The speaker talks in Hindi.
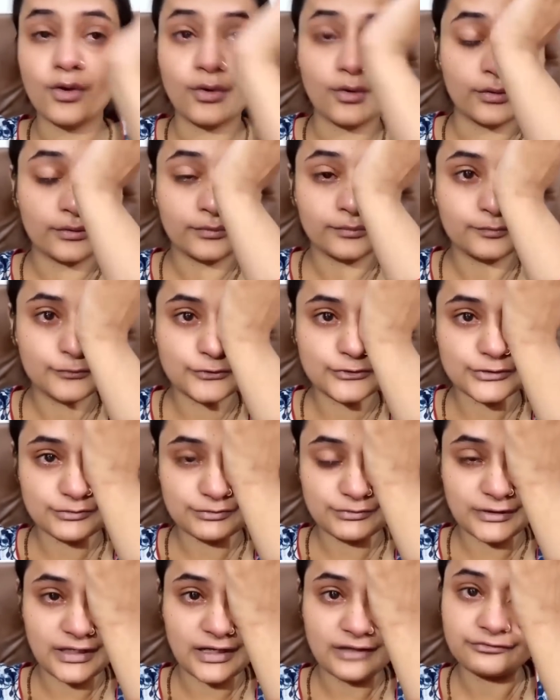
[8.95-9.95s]
और मुझे
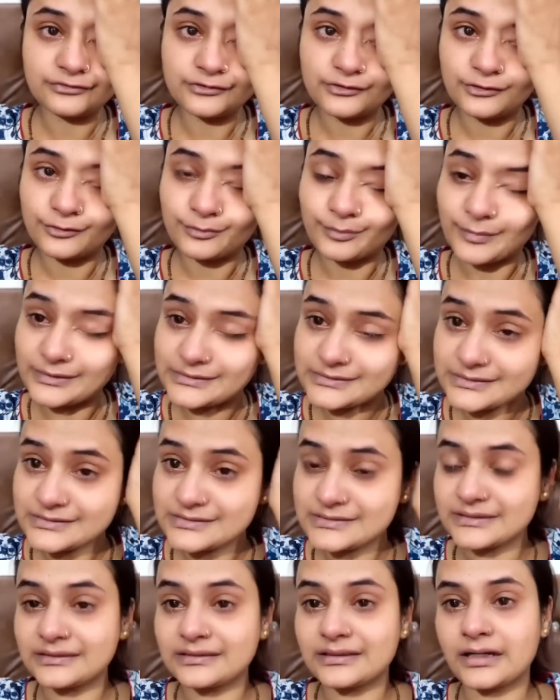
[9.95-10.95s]
भी काफ़ी लोग
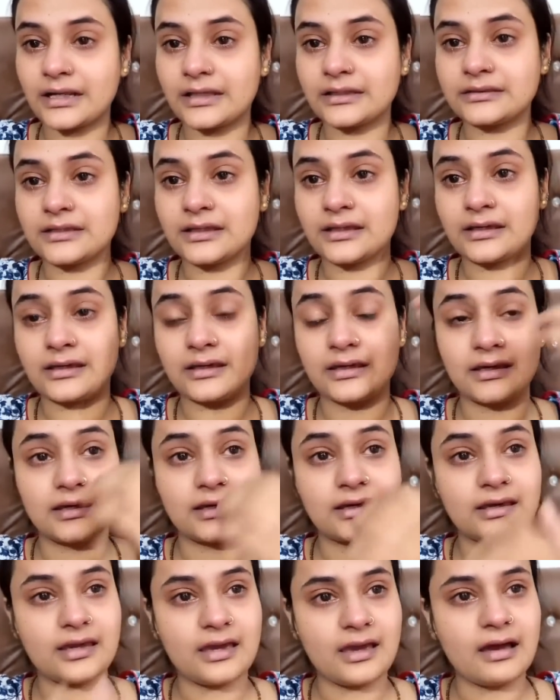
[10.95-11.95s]
मैसेज कर रहे थे कि
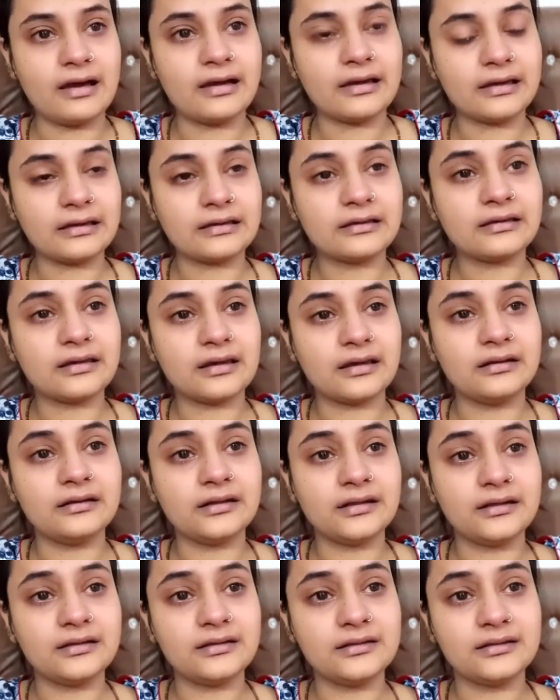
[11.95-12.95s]
क्या है क्या
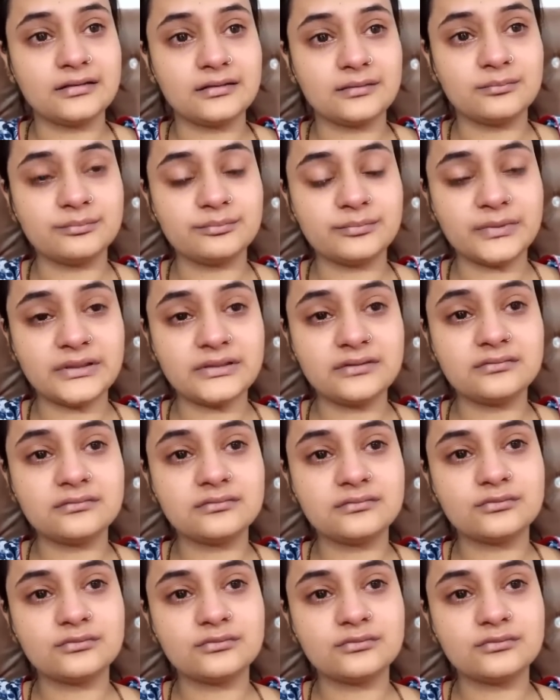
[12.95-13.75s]
नहीं है पर